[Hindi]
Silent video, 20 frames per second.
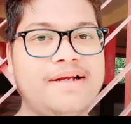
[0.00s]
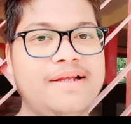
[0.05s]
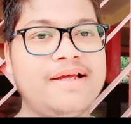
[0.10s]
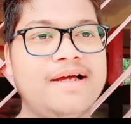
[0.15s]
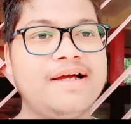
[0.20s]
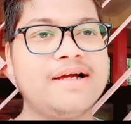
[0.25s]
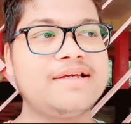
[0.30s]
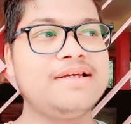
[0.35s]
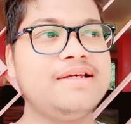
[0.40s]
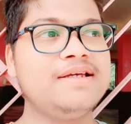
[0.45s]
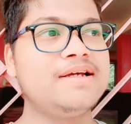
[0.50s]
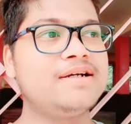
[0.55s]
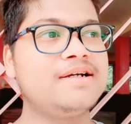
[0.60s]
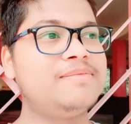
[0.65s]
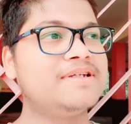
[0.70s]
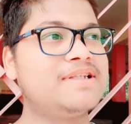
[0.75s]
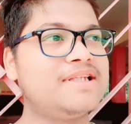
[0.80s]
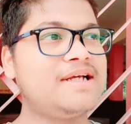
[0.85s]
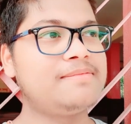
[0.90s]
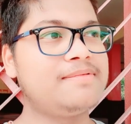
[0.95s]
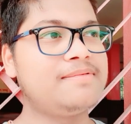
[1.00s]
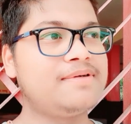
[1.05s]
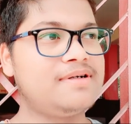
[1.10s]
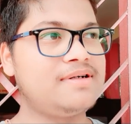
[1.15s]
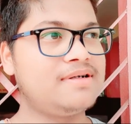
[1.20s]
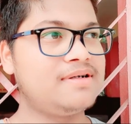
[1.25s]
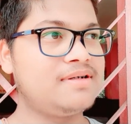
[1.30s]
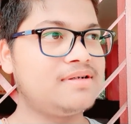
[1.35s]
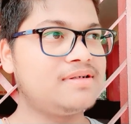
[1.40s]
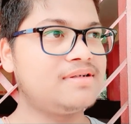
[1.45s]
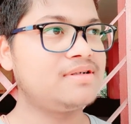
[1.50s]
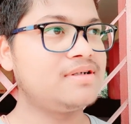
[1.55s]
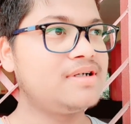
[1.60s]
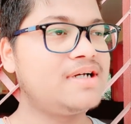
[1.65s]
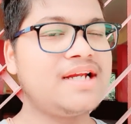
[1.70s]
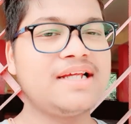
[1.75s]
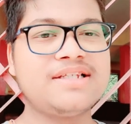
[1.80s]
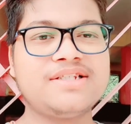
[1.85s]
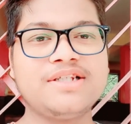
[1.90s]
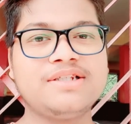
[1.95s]
लेकिन यहाँ की एक मतलब
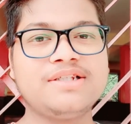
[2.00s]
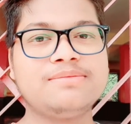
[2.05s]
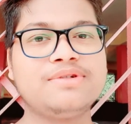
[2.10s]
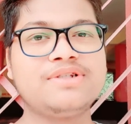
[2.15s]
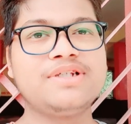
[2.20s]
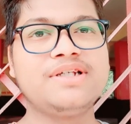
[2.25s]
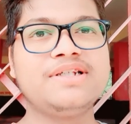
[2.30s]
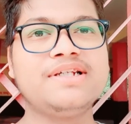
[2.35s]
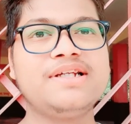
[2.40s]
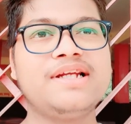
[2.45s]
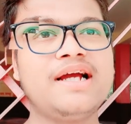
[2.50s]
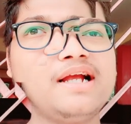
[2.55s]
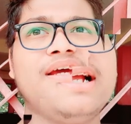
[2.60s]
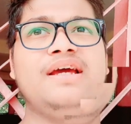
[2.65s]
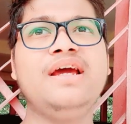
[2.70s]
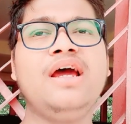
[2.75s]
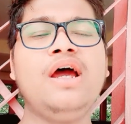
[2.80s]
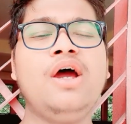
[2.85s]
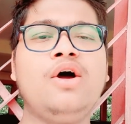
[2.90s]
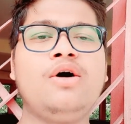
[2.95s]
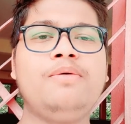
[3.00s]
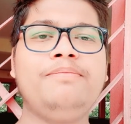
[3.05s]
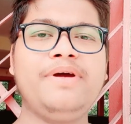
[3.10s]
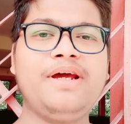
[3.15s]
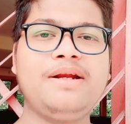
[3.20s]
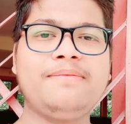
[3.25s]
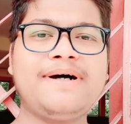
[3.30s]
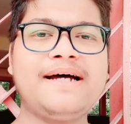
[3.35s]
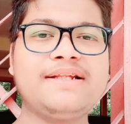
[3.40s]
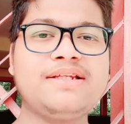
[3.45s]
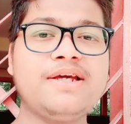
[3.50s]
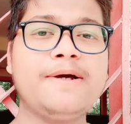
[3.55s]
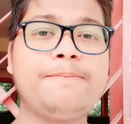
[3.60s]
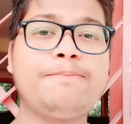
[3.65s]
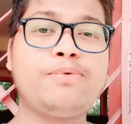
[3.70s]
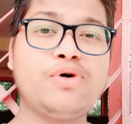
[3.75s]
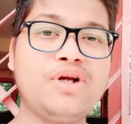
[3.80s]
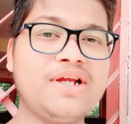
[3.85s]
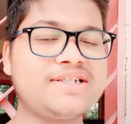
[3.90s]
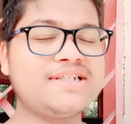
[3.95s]
गलत चीज़ मुझे ये लगी मेन बात यह
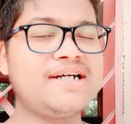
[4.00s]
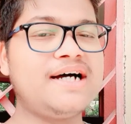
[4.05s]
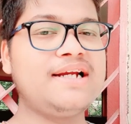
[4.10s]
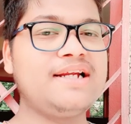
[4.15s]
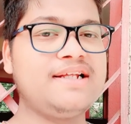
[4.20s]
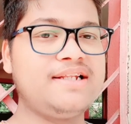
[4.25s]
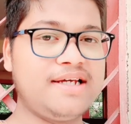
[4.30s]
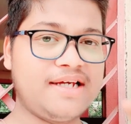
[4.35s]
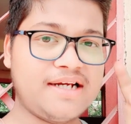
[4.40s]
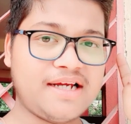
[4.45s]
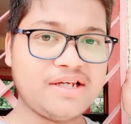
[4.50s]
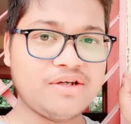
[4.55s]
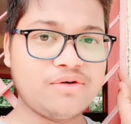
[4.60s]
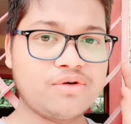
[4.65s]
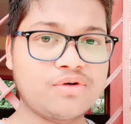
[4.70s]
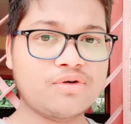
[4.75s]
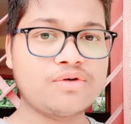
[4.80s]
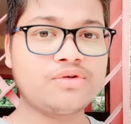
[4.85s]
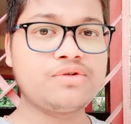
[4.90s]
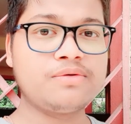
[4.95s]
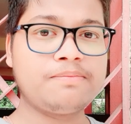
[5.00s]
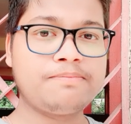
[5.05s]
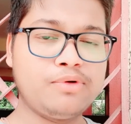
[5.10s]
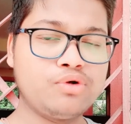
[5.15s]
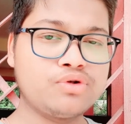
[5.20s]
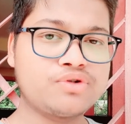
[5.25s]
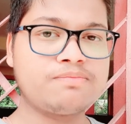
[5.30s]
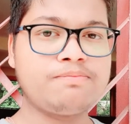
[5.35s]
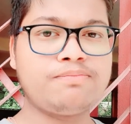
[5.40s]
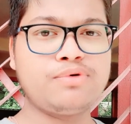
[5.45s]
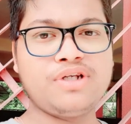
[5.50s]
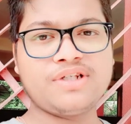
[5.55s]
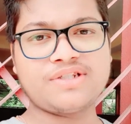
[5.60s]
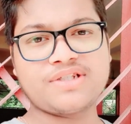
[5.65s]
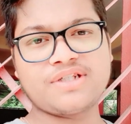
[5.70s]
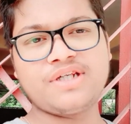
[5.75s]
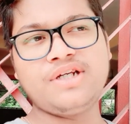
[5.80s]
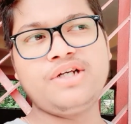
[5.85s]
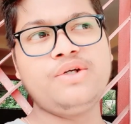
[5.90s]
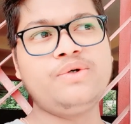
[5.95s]
पुलिस आने दे रही है उनको जो
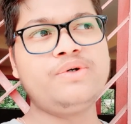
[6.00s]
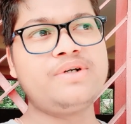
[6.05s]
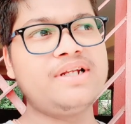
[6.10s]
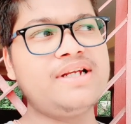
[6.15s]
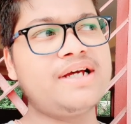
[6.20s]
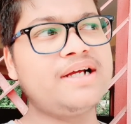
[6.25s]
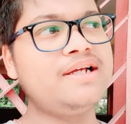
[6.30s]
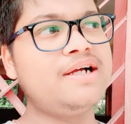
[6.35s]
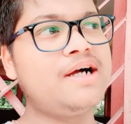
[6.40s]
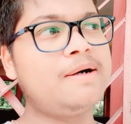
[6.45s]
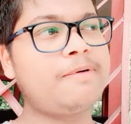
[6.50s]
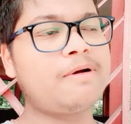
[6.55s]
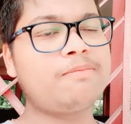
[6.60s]
पुलिस की ड्यूटी लगी यहाँ